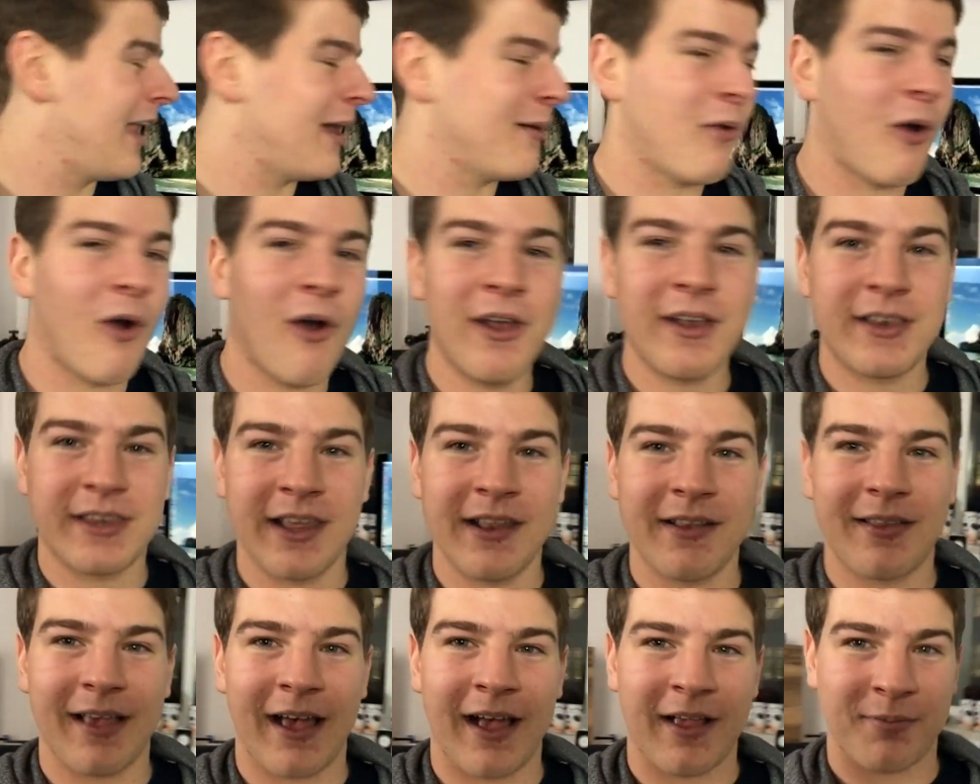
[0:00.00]
Aber heute
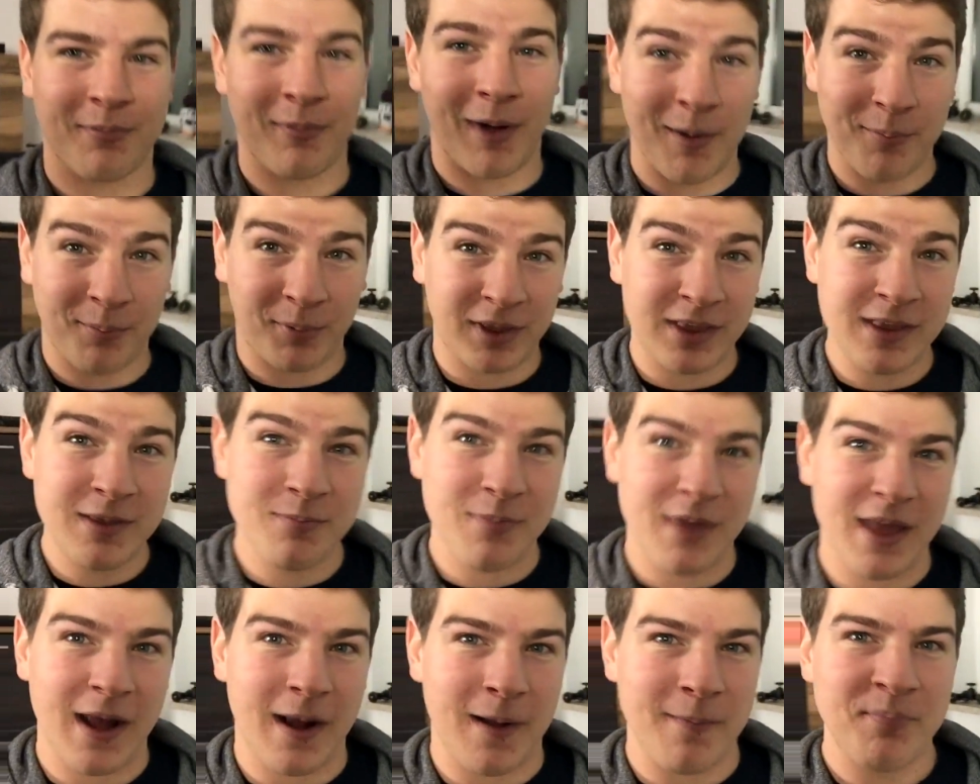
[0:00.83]
geht es erstmal
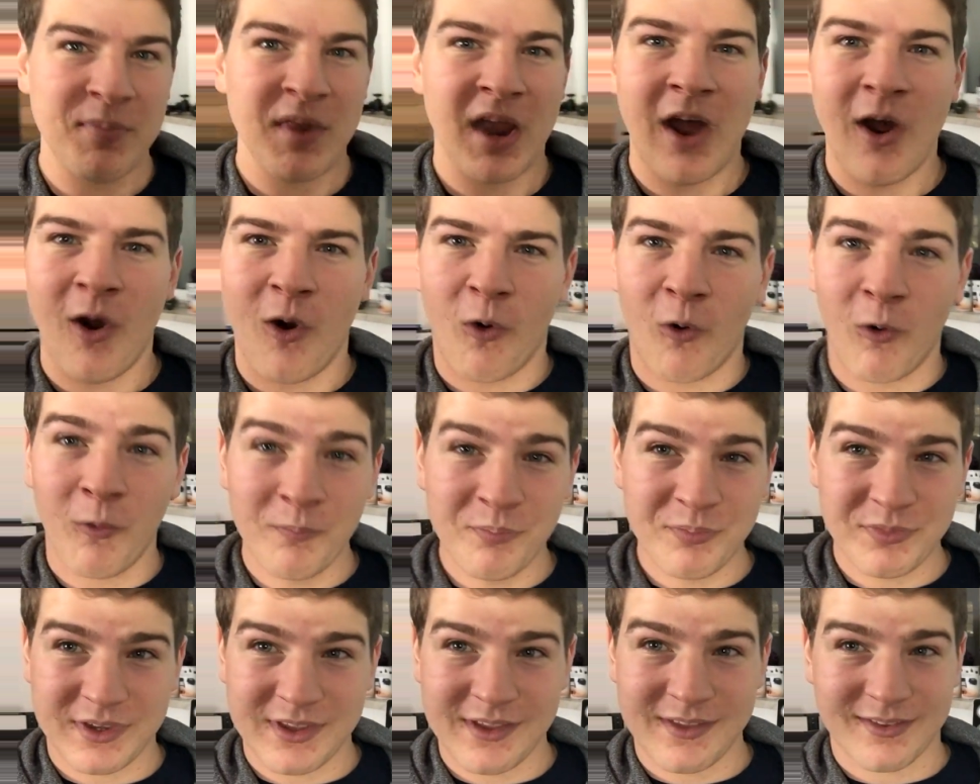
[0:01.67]
primär
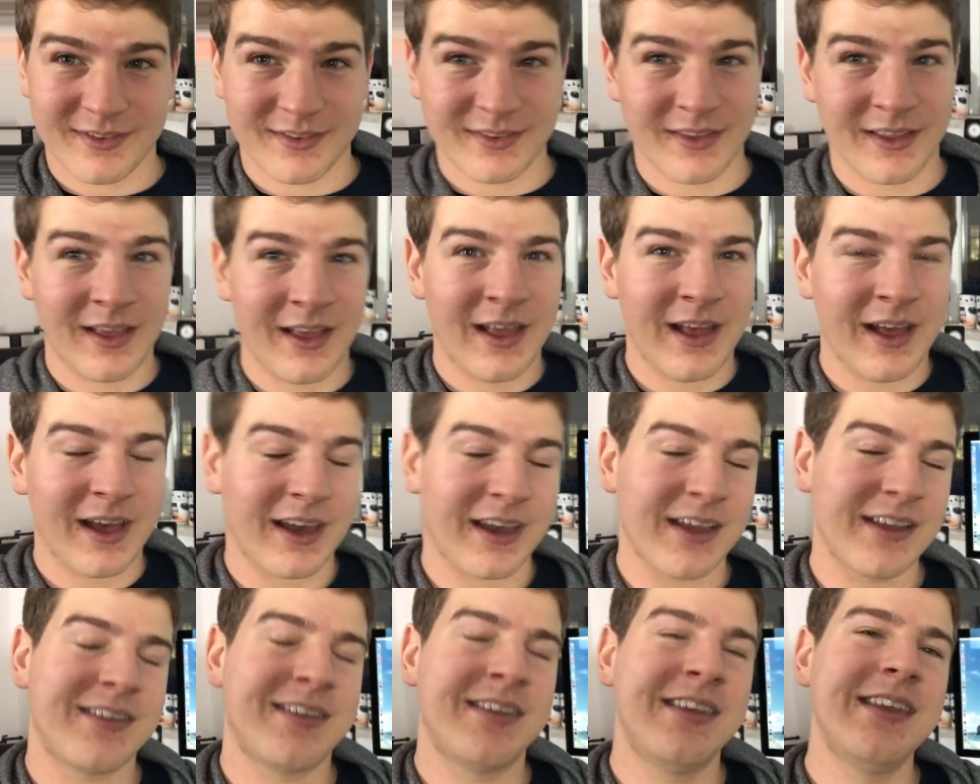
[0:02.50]
um diesen
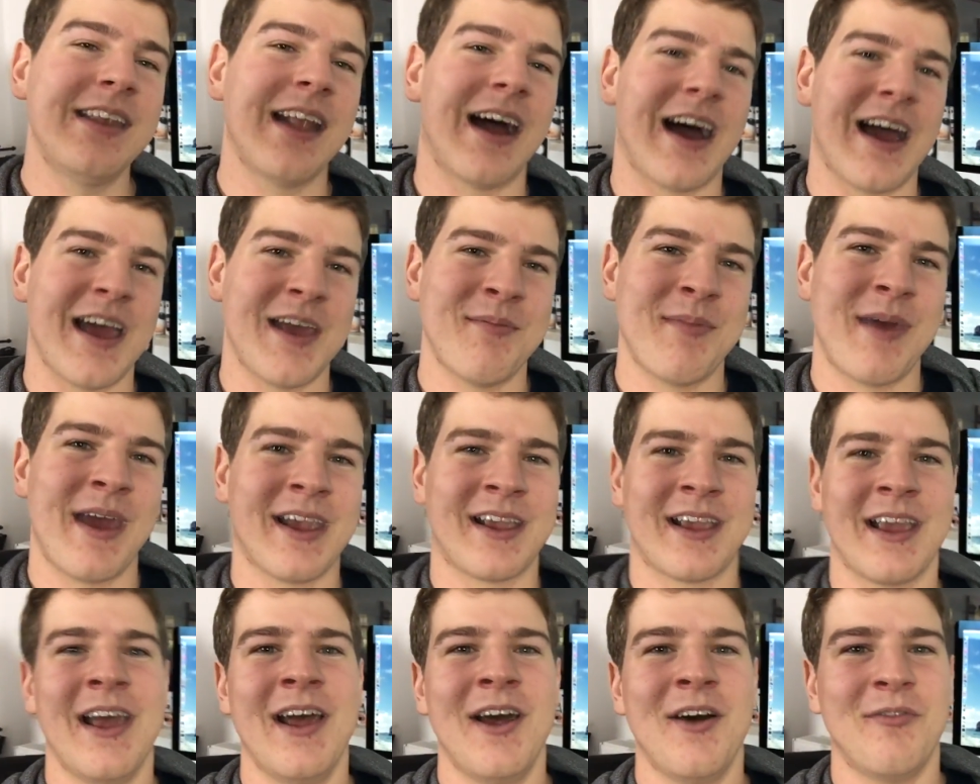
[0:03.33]
Retina
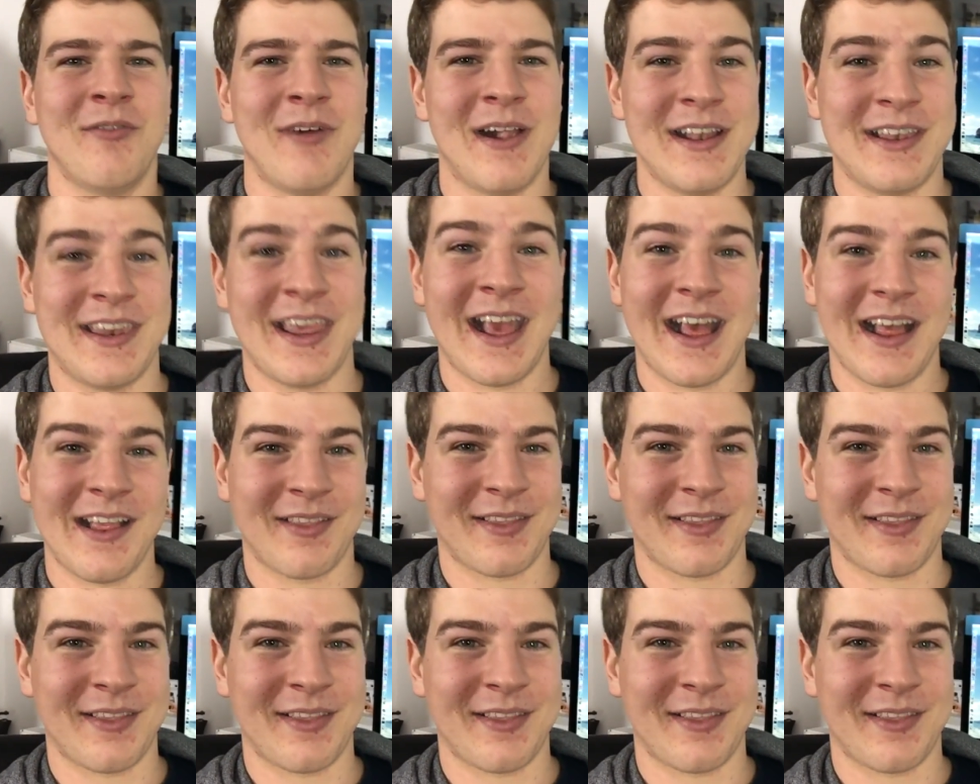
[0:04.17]
iMac, weil der